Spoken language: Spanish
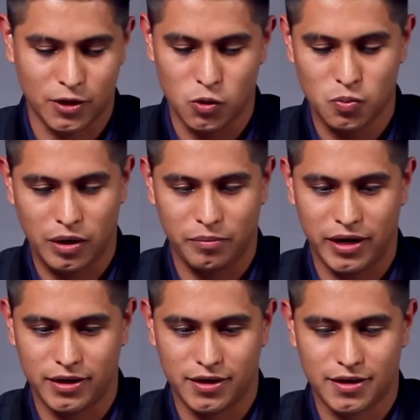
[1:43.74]
Club
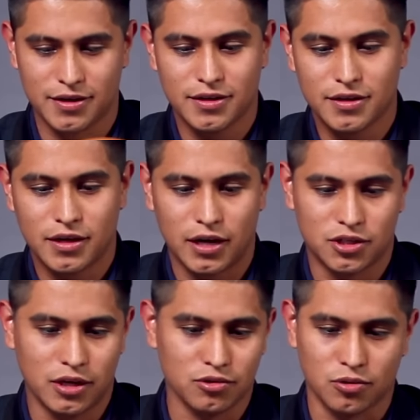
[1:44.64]
América.
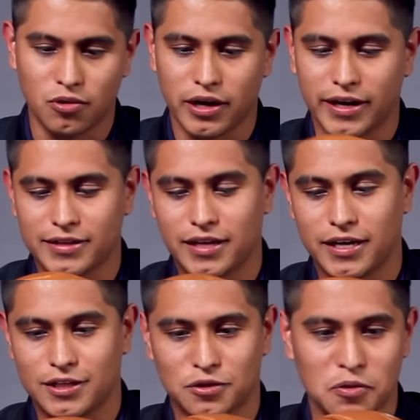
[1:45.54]
Al seguro le
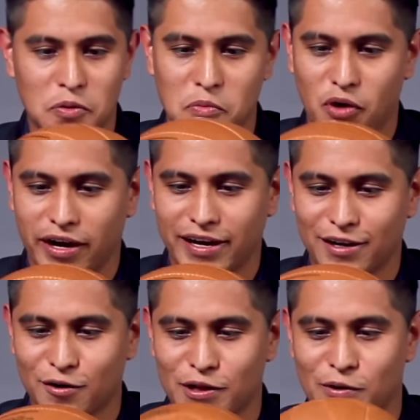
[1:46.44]
encantaría esto. Por acá
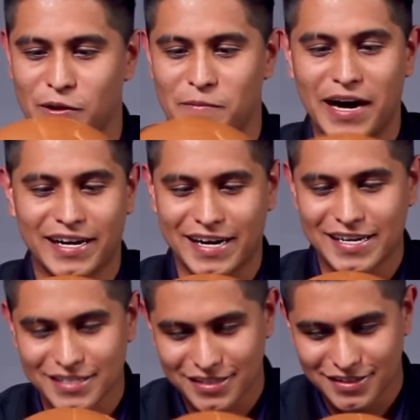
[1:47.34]
el código de
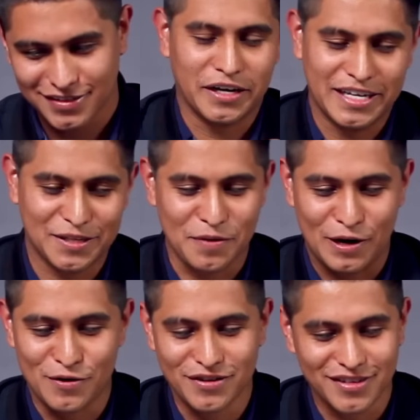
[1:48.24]
barras. Este
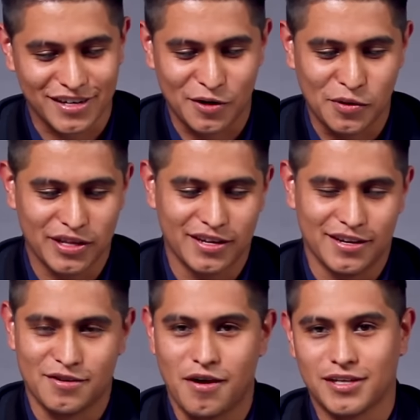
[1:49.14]
balón, recuerden
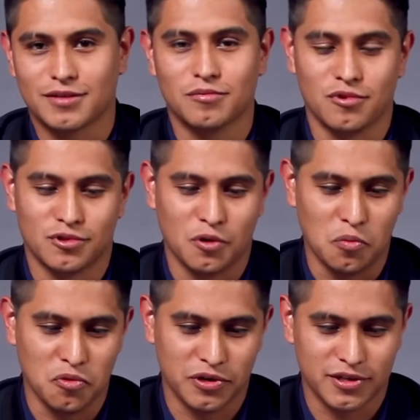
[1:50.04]
que no es como los
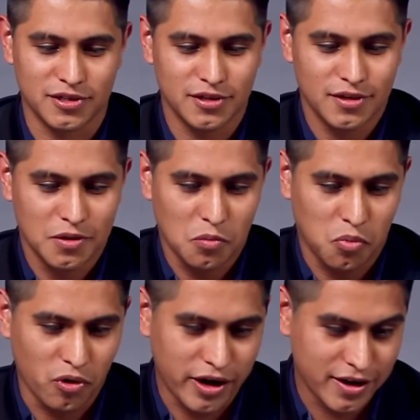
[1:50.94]
comunes.
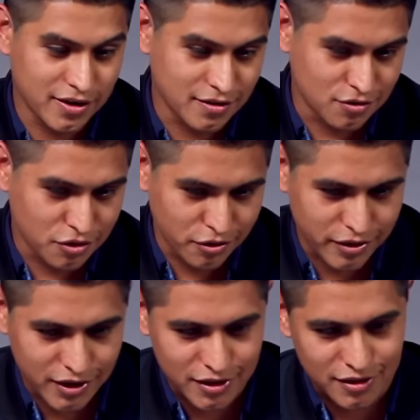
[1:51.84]
Por ahí yo
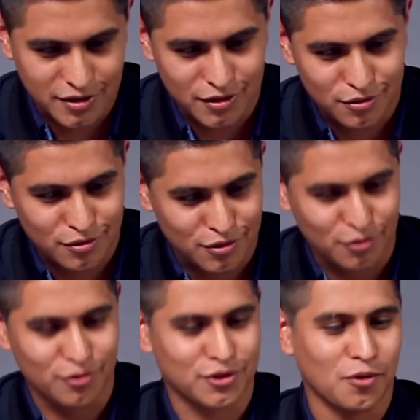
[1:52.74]
creo que es de estos
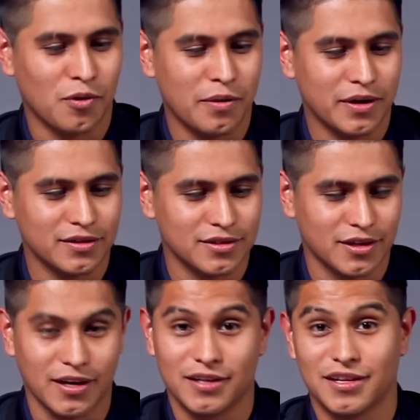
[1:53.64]
con los que jugaron antes
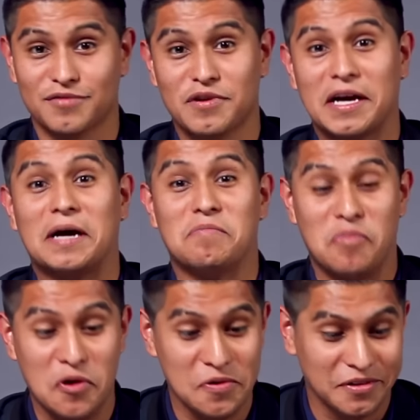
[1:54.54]
de que el Atlas fuera
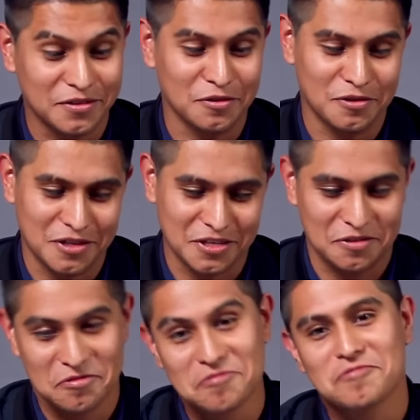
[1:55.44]
campeón.
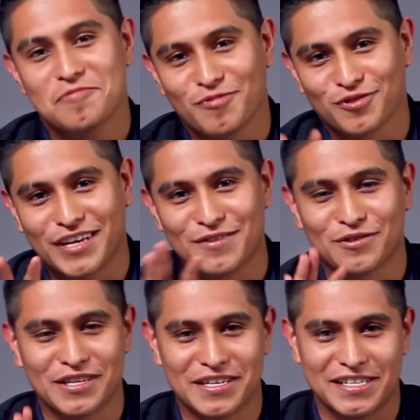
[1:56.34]
Entonces, pues ahí
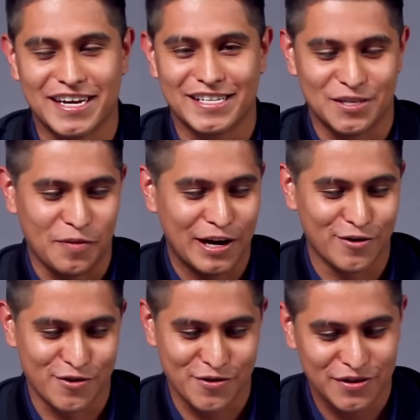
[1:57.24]
ustedes digan si vale
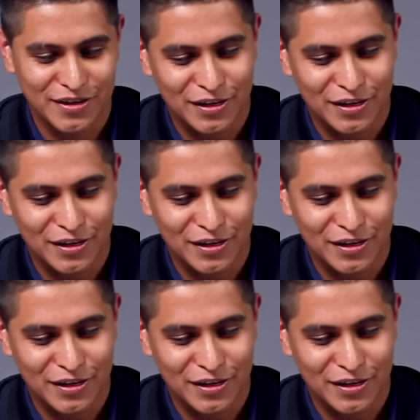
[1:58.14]
o no.